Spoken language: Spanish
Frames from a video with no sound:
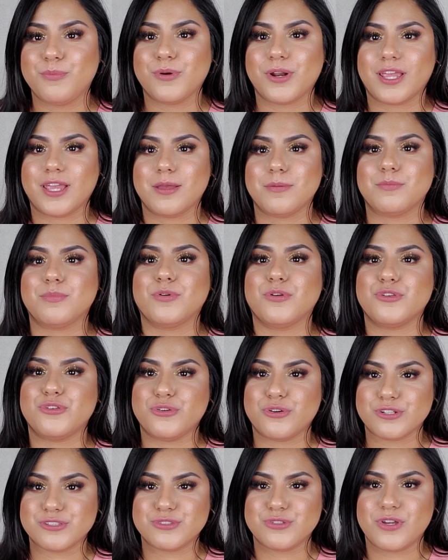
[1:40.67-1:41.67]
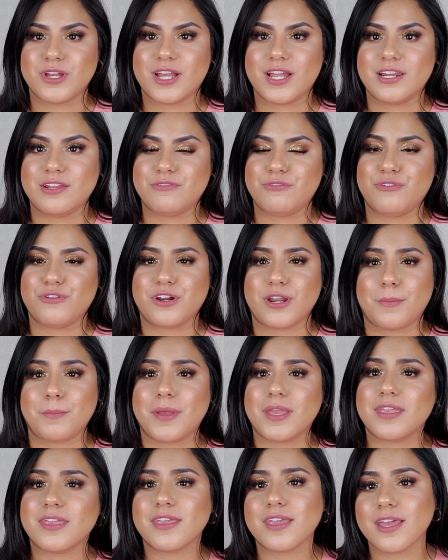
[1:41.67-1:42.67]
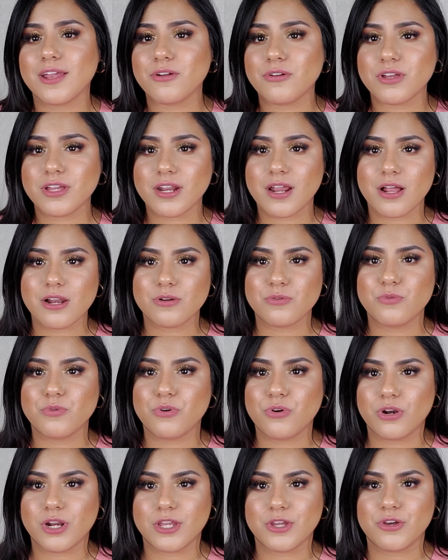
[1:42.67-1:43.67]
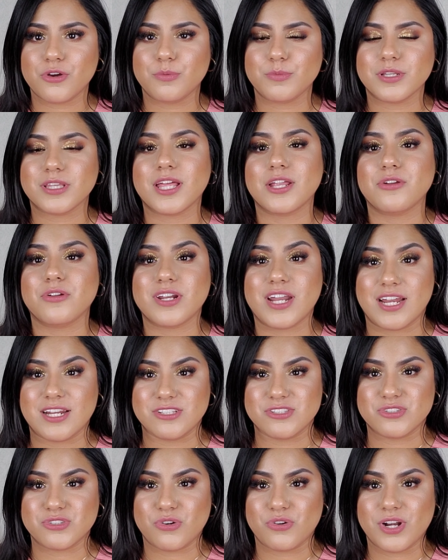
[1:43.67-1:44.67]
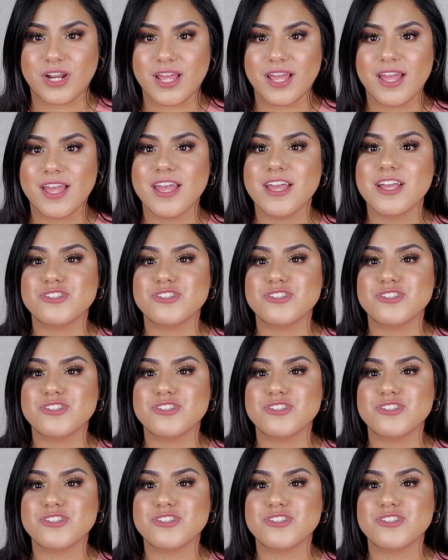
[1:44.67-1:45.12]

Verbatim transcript: por ejemplo, yo que estoy en California, me quiero ir a algún colegio comunitario en Arizona,